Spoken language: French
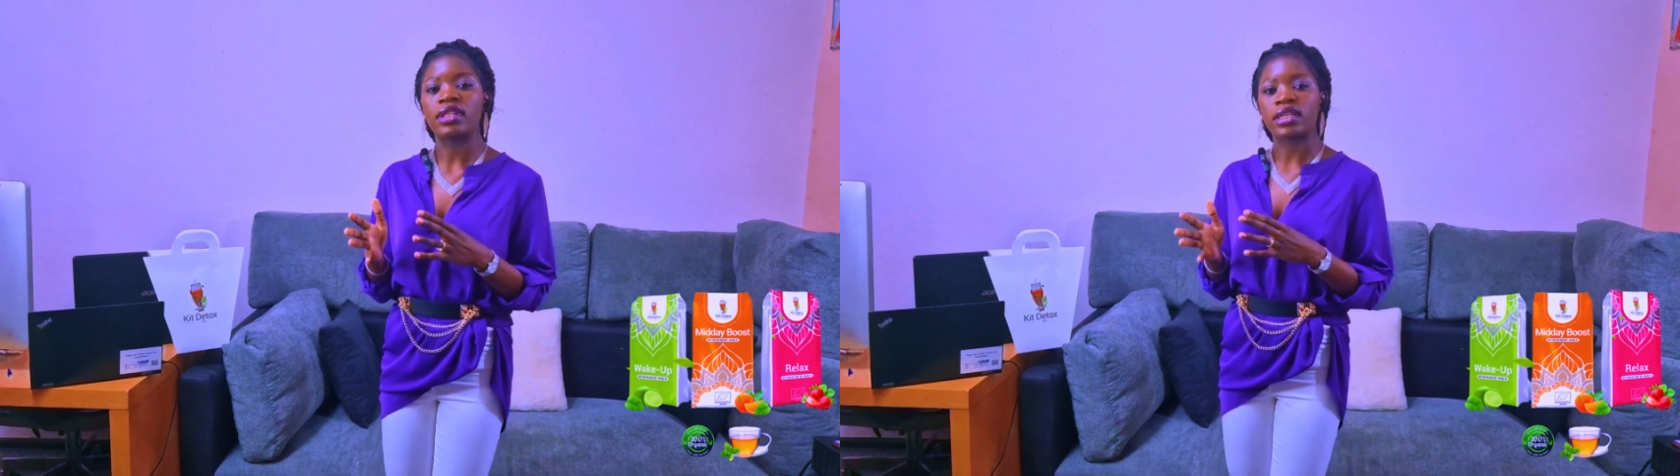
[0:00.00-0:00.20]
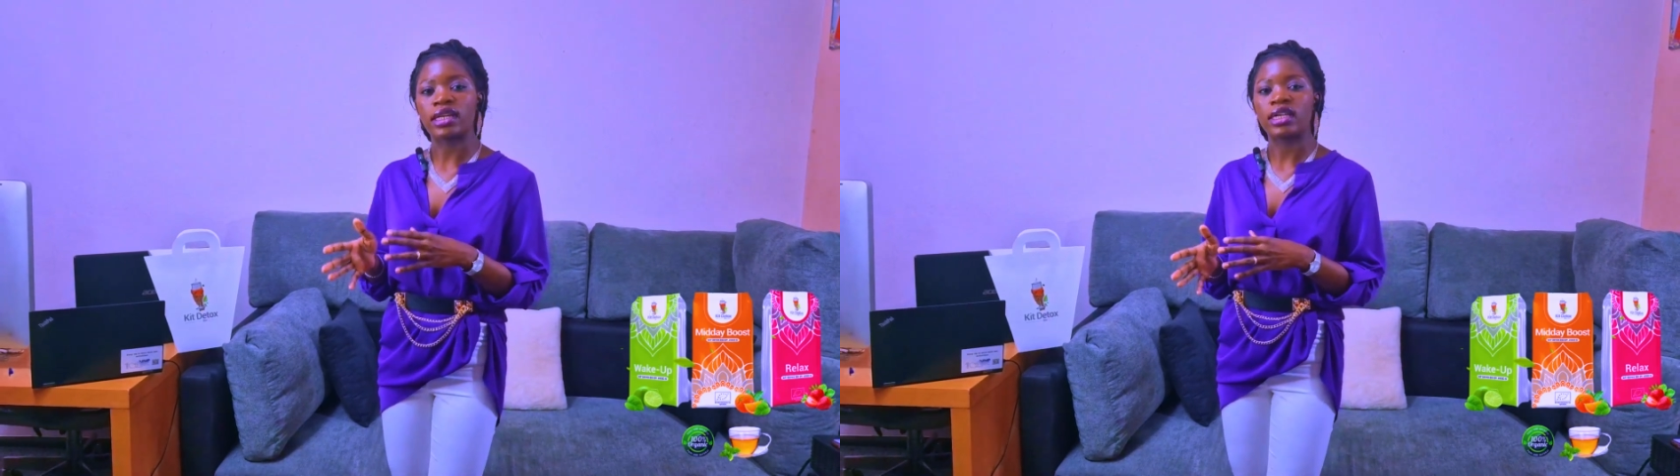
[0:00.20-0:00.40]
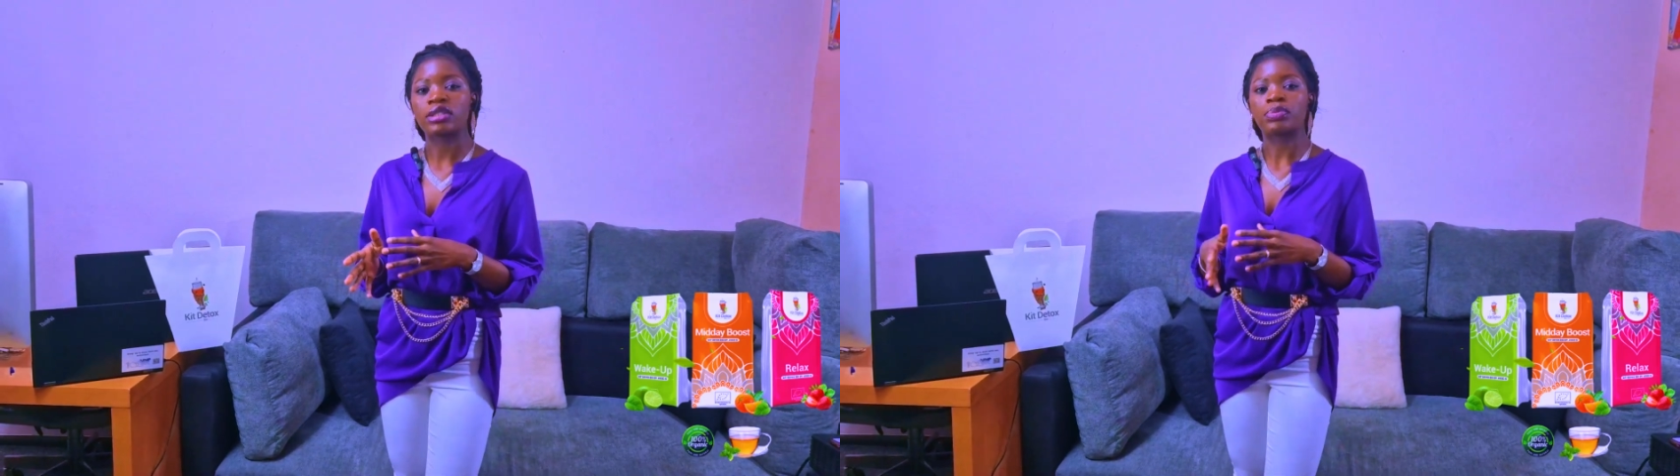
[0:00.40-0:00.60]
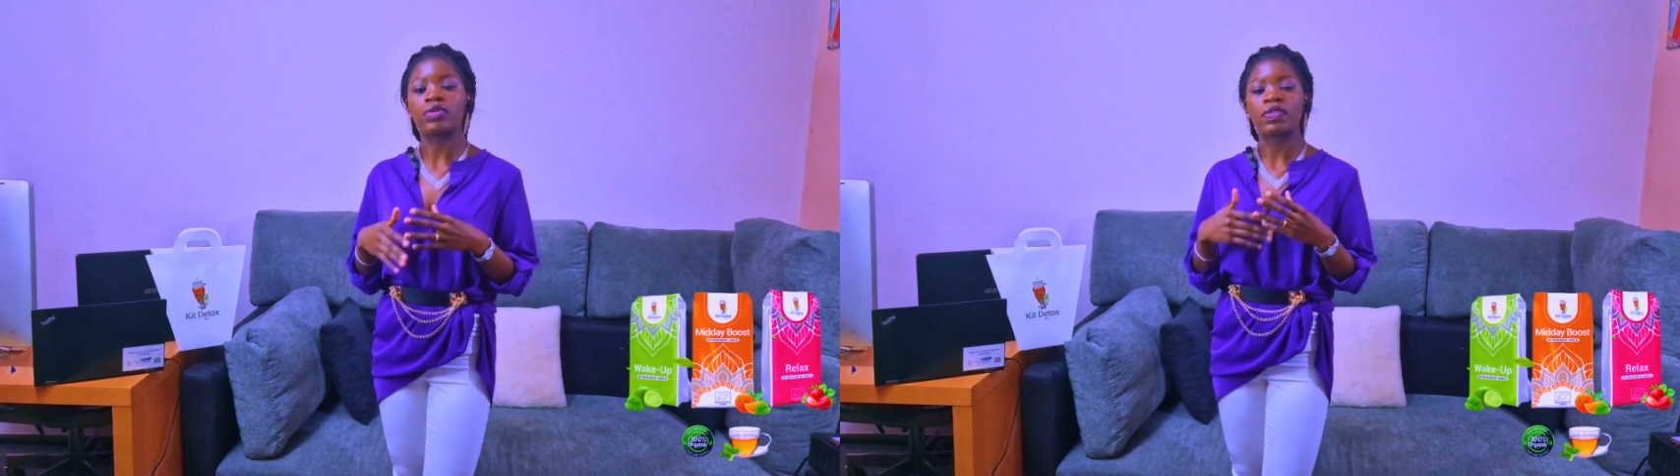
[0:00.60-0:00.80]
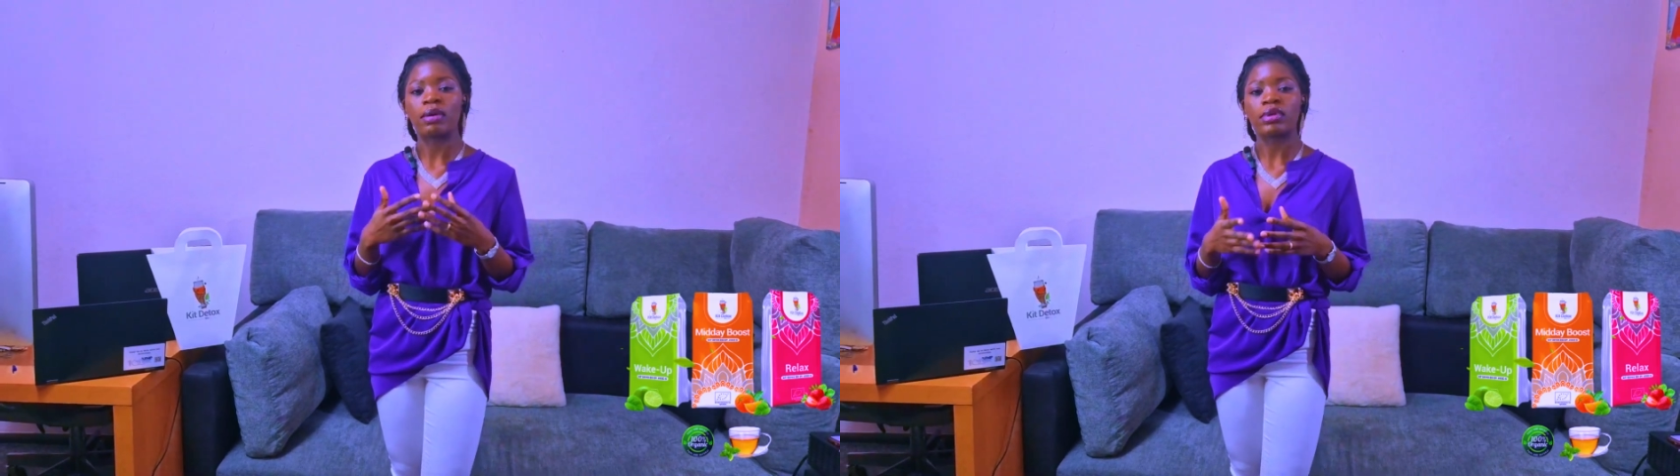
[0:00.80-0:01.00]
de graisse
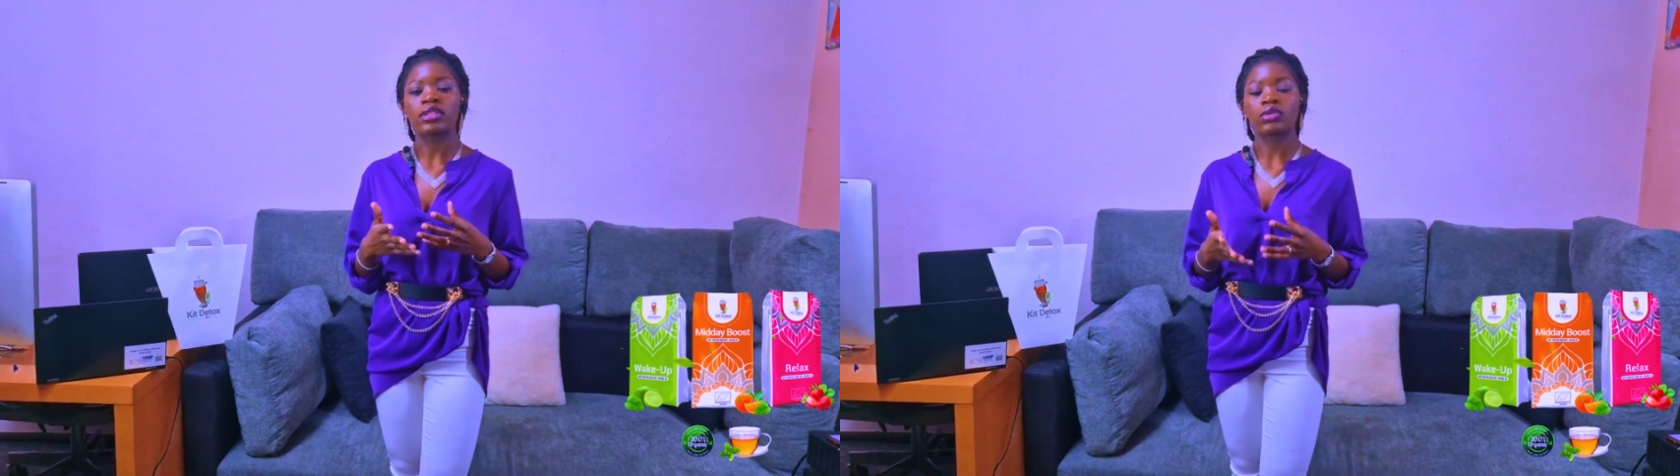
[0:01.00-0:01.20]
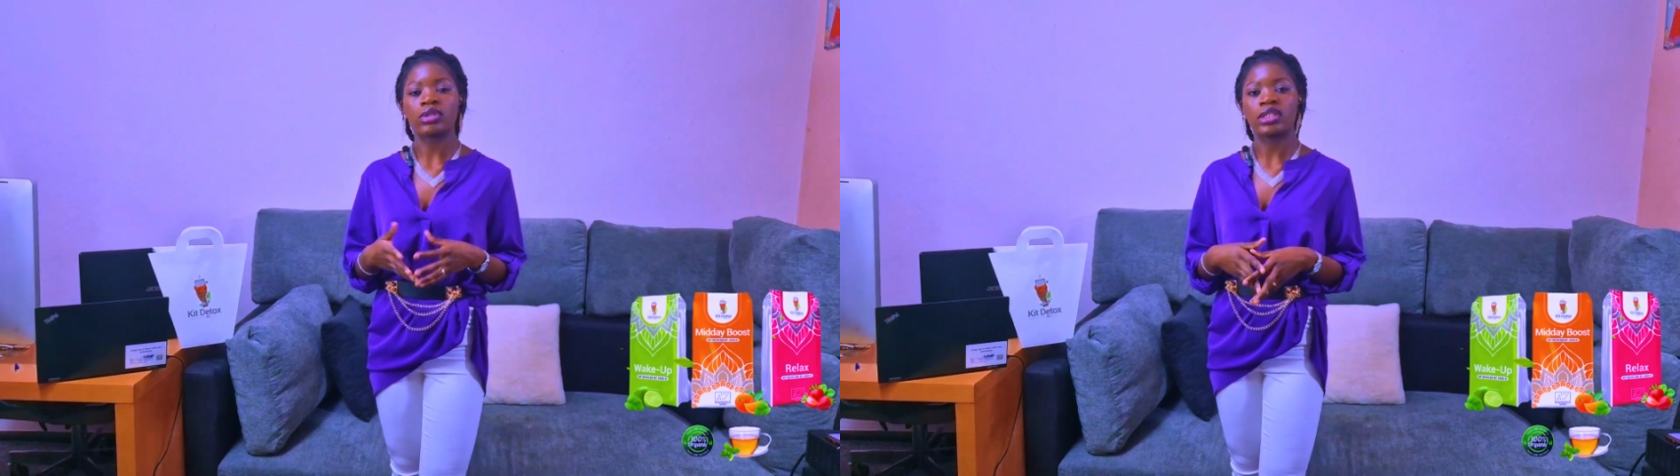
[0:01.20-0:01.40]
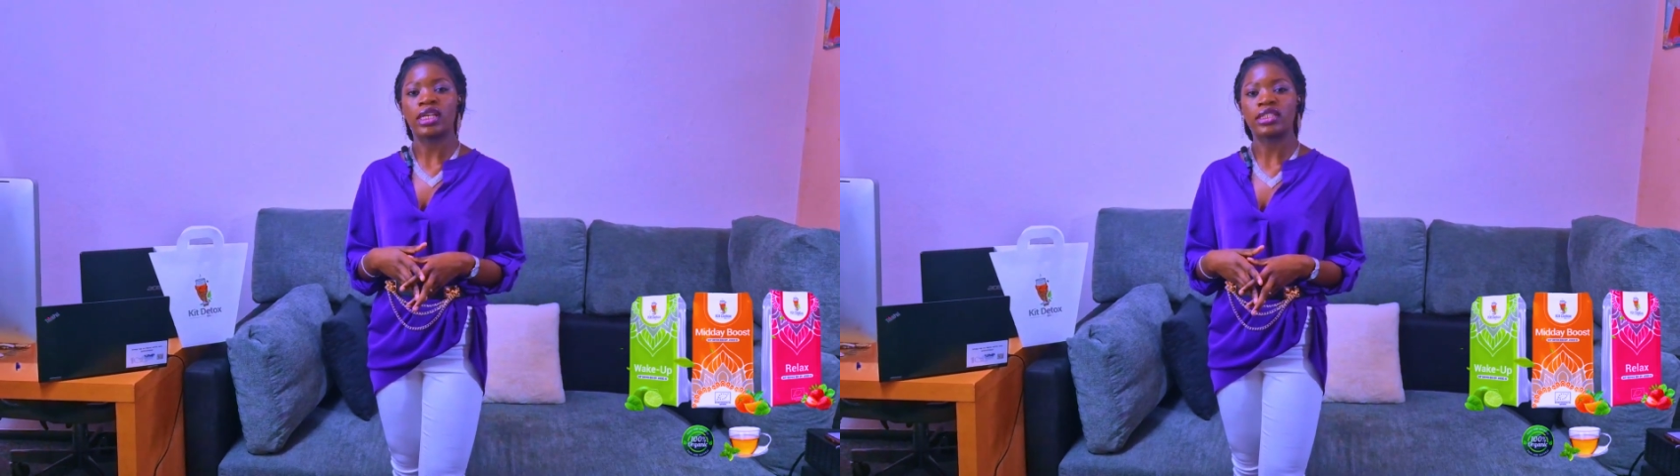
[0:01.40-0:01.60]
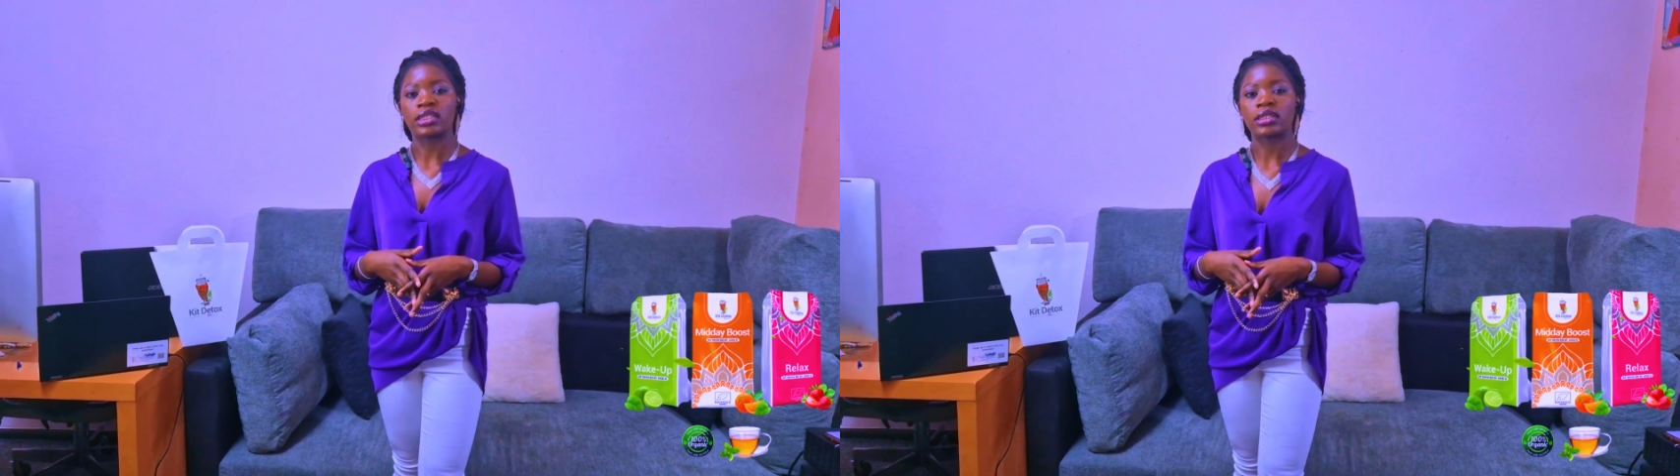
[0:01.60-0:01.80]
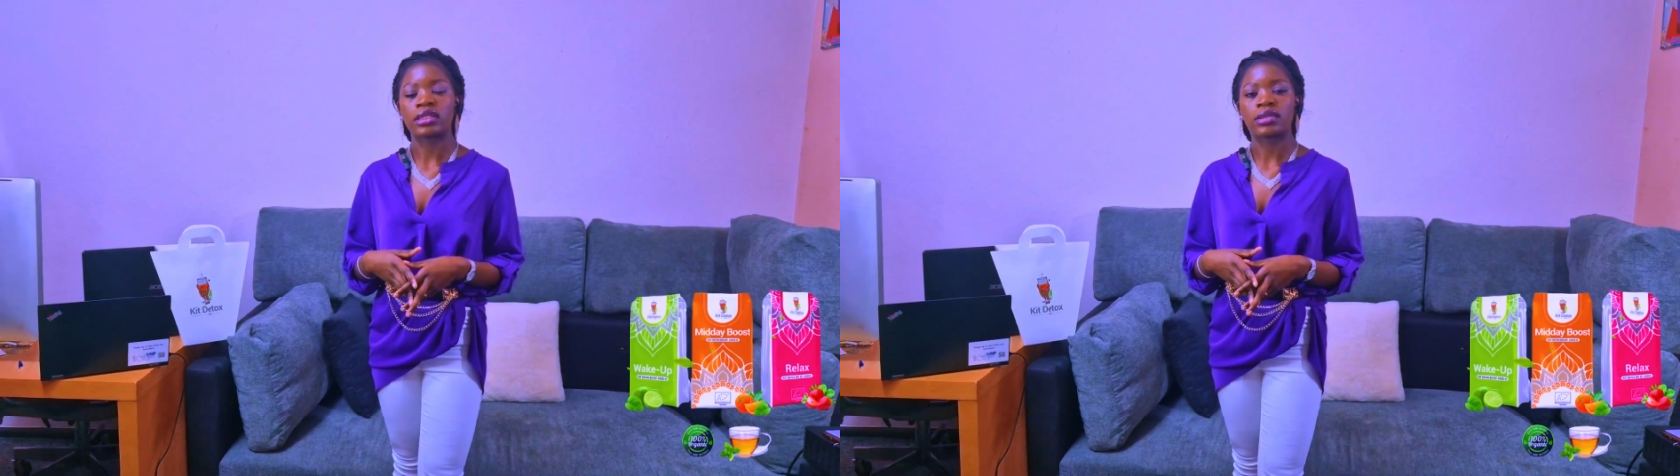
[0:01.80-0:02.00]
pour fabriquer son énergie.